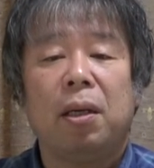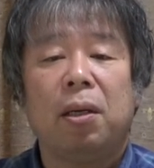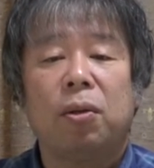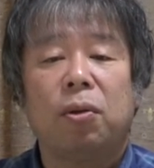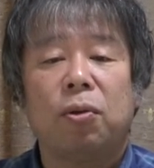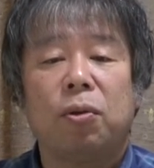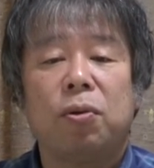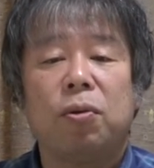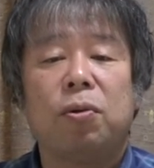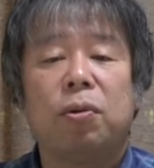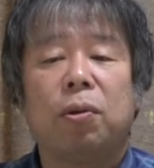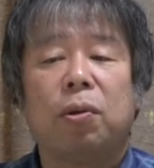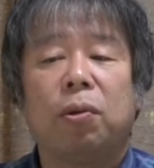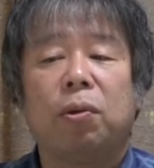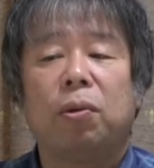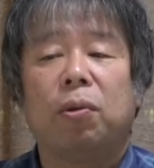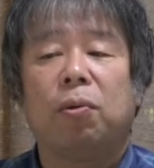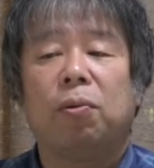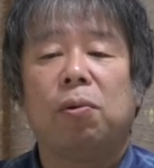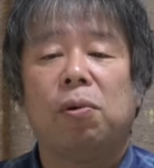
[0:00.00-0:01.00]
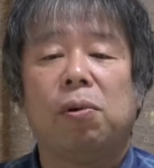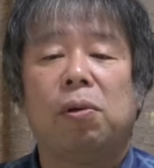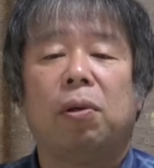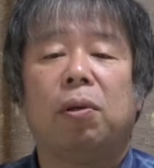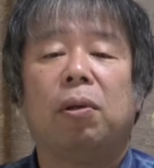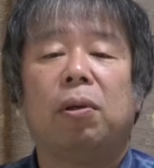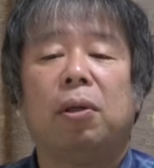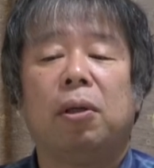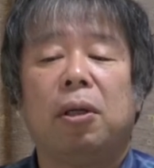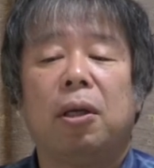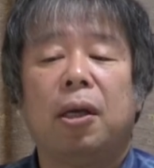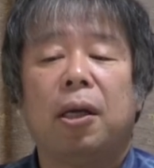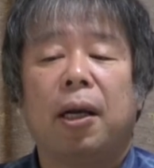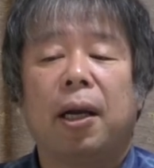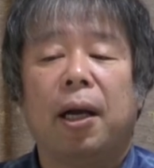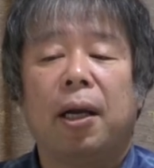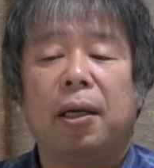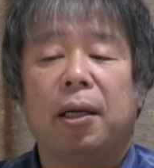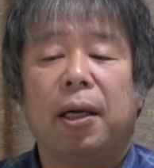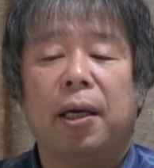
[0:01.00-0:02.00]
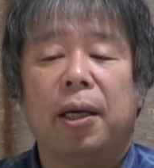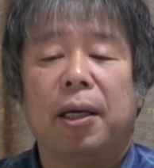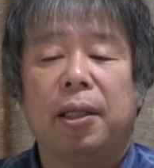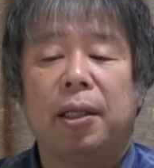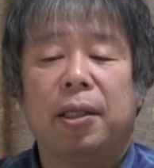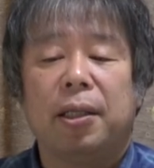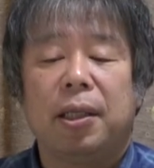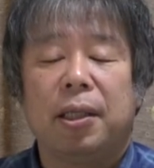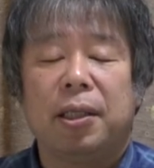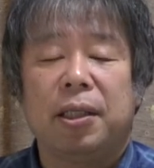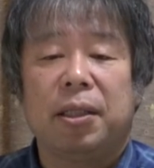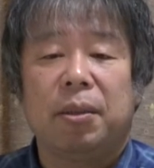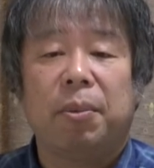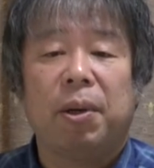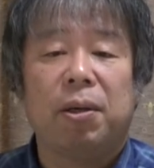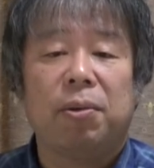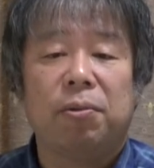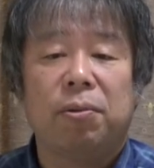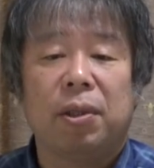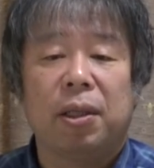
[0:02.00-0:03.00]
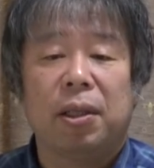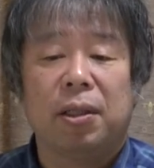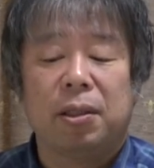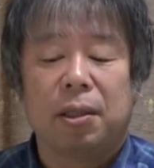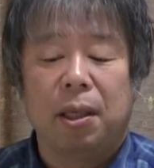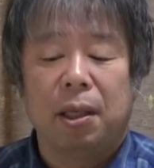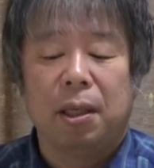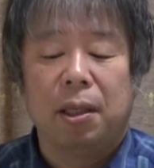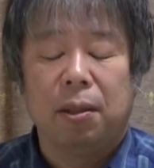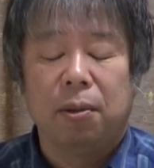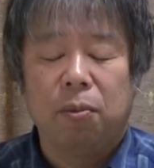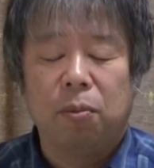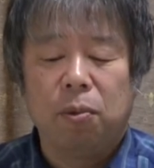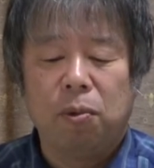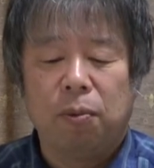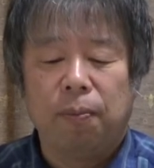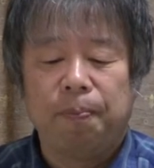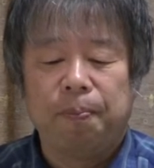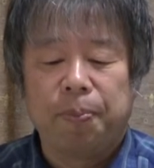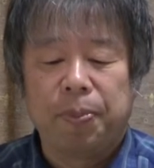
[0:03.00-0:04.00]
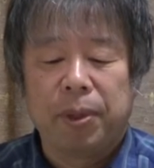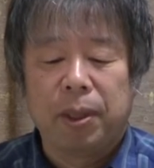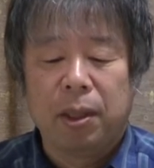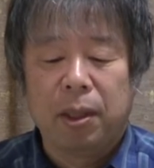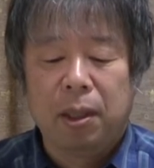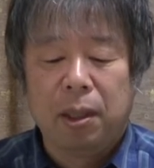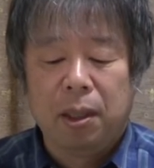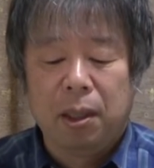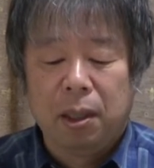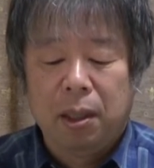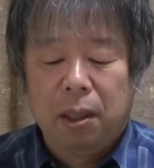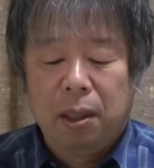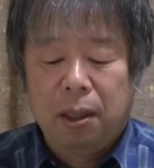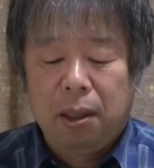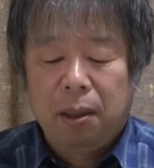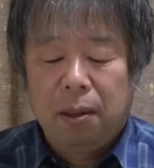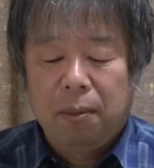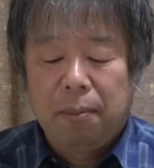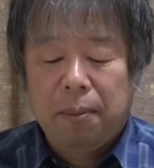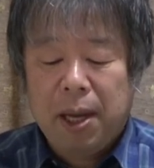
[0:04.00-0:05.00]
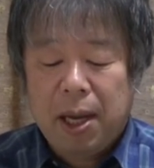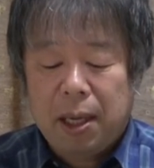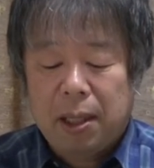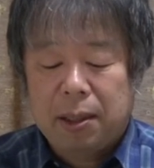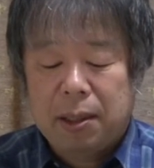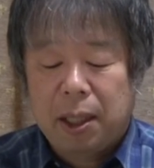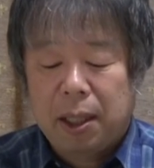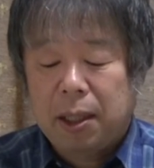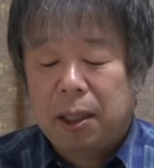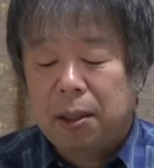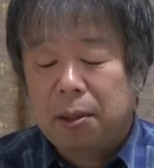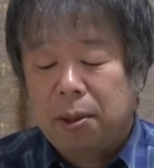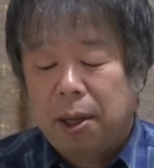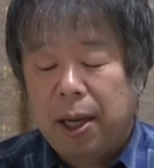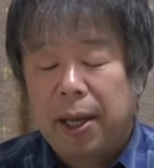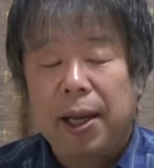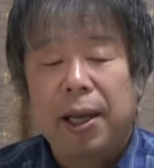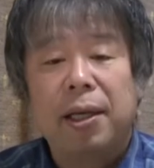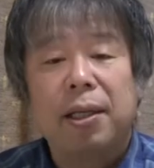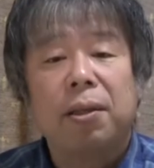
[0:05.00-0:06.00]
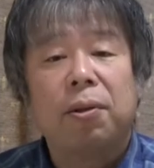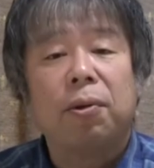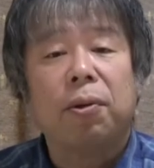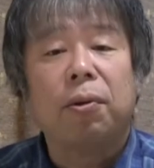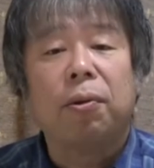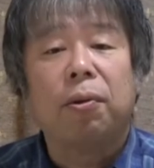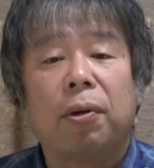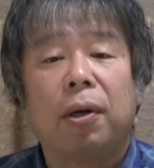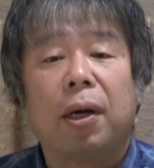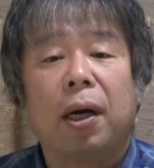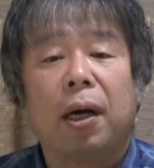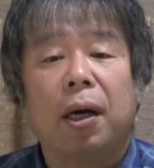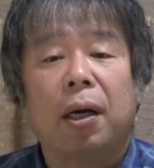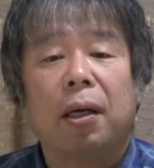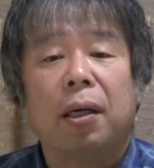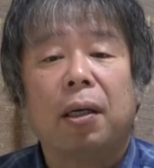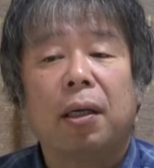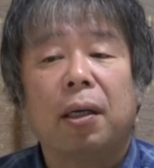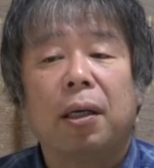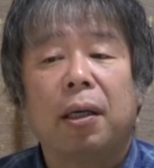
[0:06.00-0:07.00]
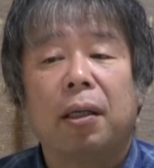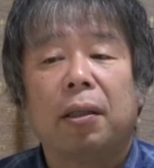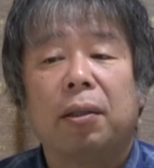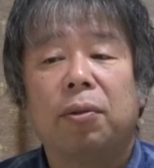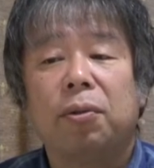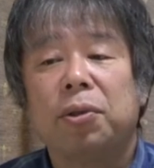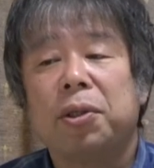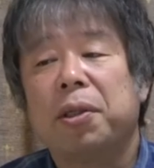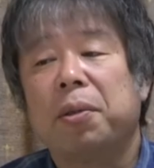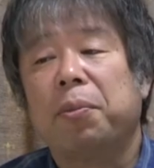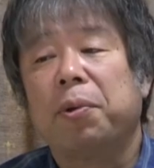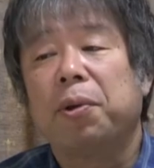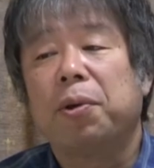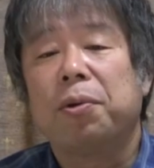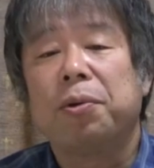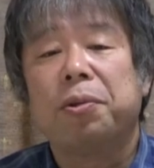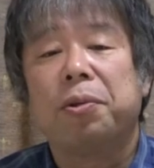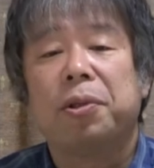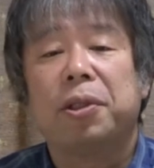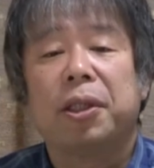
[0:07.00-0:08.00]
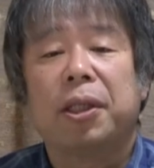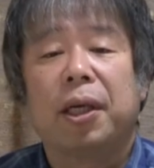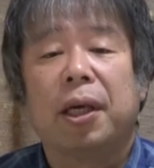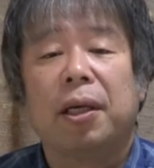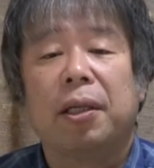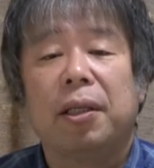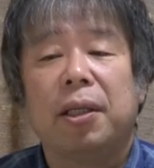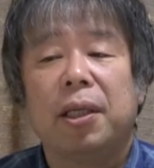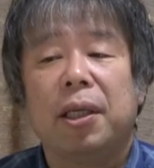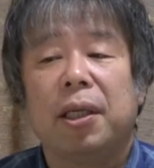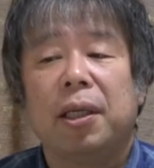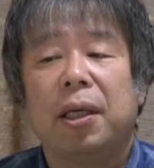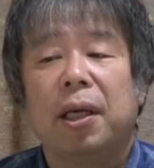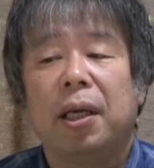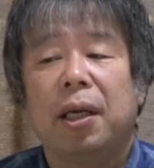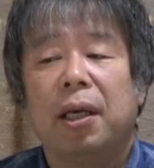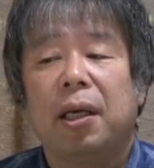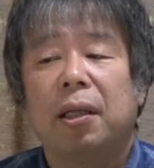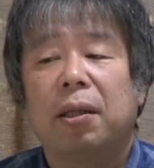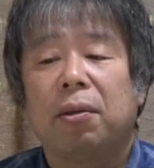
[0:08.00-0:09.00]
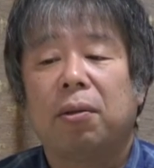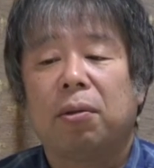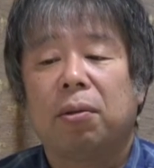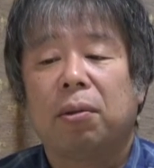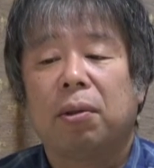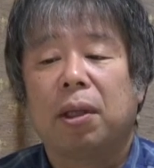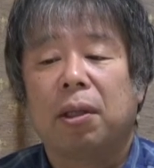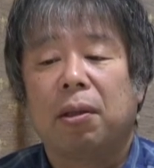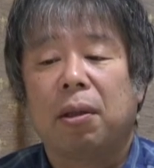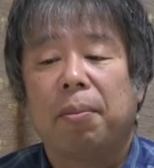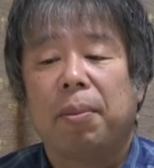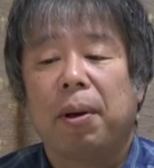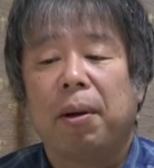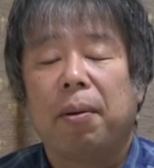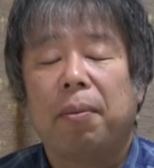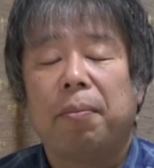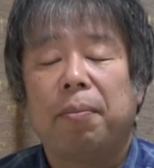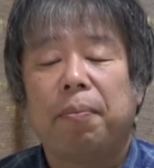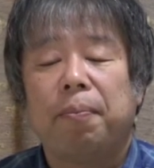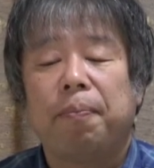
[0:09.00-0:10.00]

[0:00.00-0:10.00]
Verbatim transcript: ということを考えてしまうんですけれどもまあ最近の流行りといかどうしても夜の時間に、えーと、例えば、